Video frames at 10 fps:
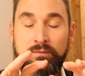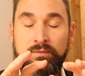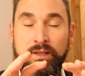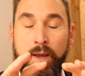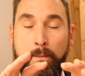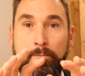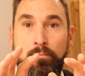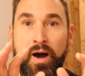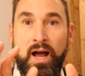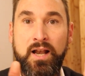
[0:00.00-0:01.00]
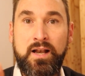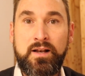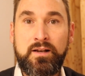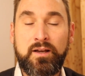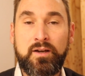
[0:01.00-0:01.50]
wie
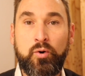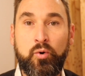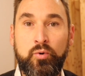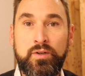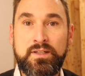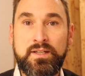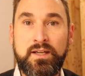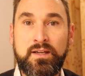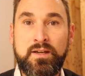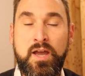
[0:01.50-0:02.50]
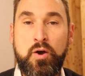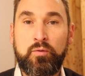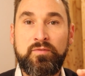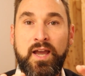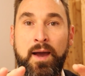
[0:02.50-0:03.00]
Ball, runde Dinge
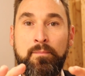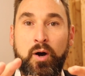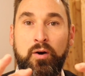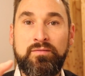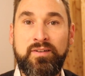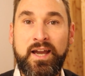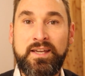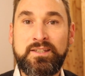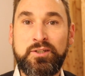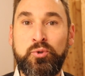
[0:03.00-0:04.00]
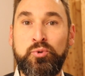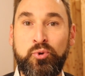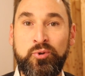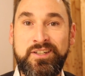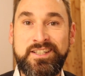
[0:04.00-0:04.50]
und wir haben auch weiche und
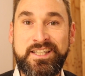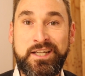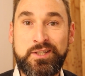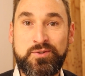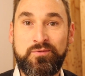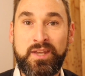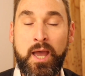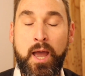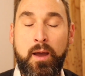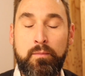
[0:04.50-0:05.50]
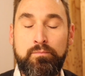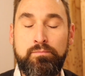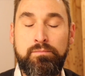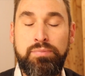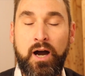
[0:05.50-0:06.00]
runde Dinge sowie
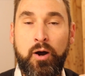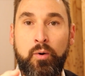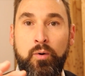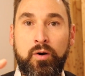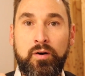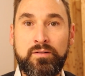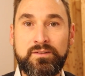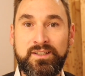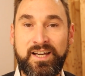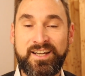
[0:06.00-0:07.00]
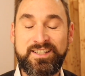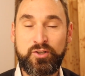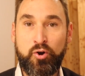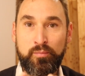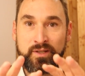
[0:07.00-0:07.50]
Bauch, gerade die
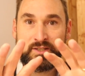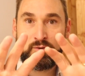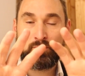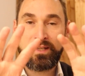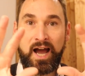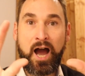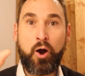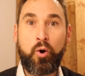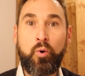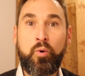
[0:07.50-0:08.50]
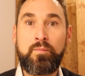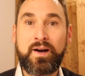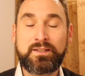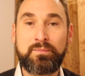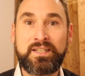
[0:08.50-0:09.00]
Kombination mit Au
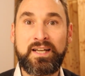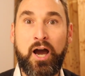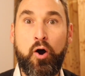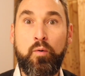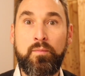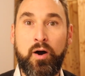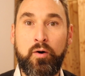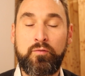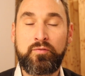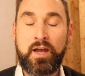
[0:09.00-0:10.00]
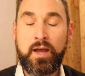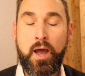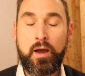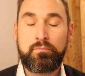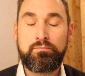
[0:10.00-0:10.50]
macht immer den Raum auf,
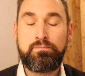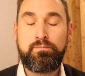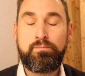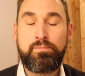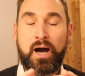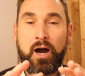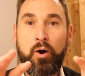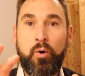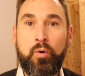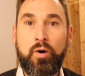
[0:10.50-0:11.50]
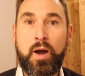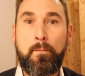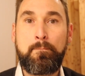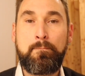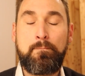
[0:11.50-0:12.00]
Bauch,
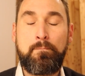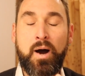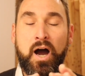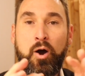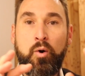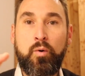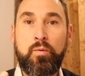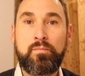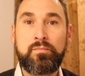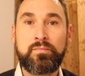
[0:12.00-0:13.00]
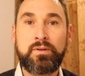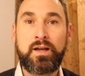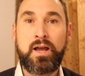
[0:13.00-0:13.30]
Baum,